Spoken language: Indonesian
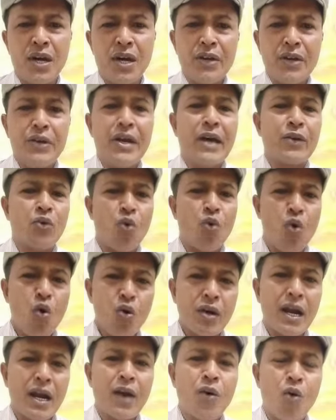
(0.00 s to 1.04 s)
Dan
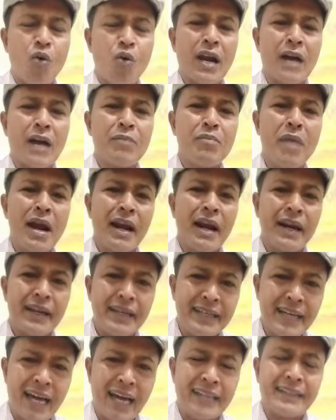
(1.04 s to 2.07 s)
orang-orang
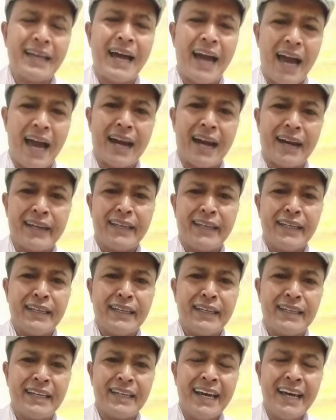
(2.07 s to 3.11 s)
melihat hal
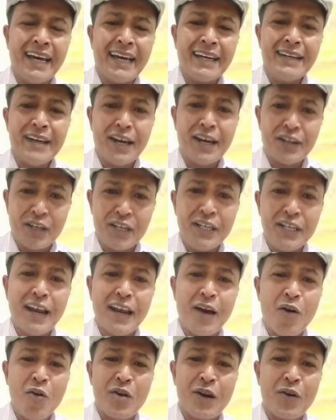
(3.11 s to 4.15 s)
ini, dan
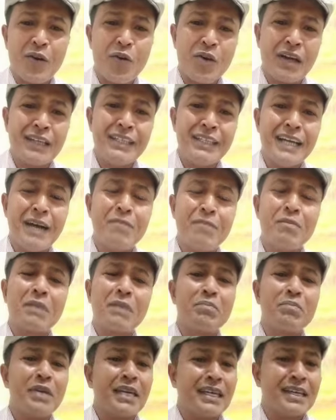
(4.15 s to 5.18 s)
inilah orang-orang yang
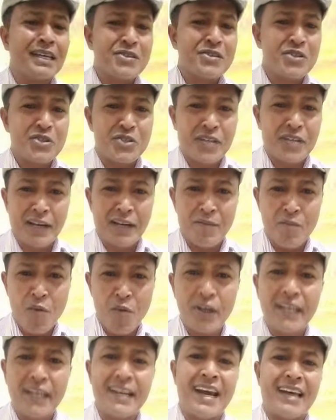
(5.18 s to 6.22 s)
berpikir secara
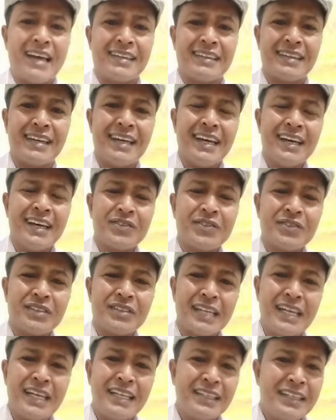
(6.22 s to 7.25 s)
moderat,
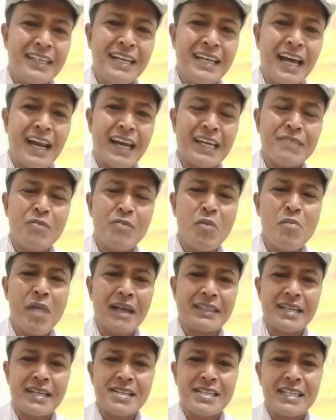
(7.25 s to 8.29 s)
jadi tidak lagi
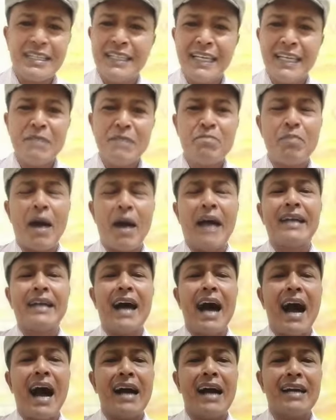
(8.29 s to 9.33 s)
membatasi diri
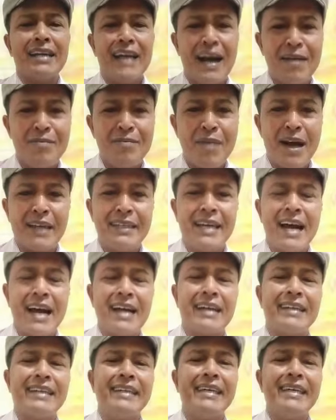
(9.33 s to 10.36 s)
pada agama
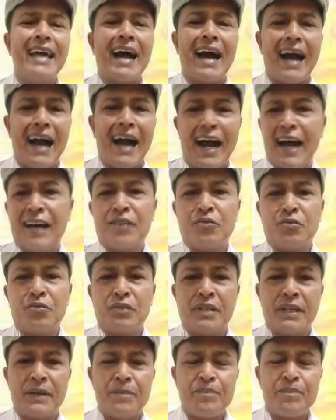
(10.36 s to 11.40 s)
yang dia
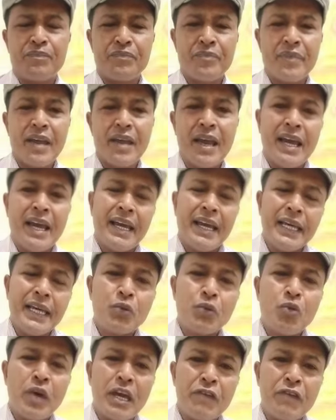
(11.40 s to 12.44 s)
anuti.
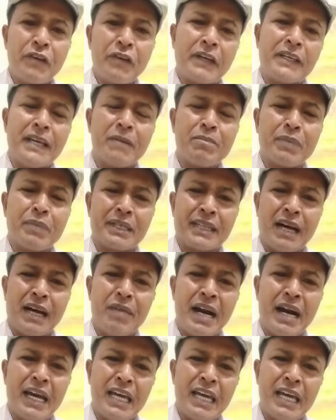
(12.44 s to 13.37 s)
Itu efek yang pertama.